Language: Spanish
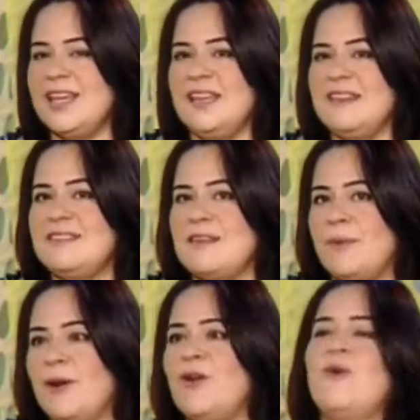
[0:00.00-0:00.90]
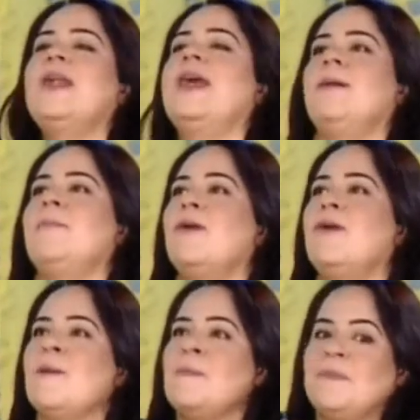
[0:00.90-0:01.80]
Y siempre coloco el
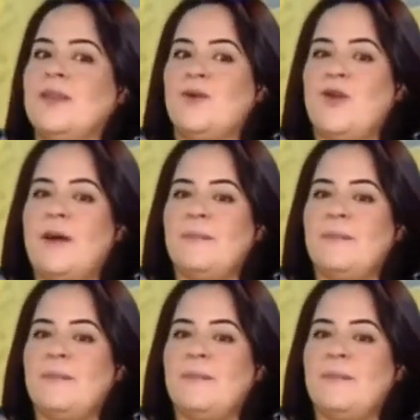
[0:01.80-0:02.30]
ejemplo, tengo unos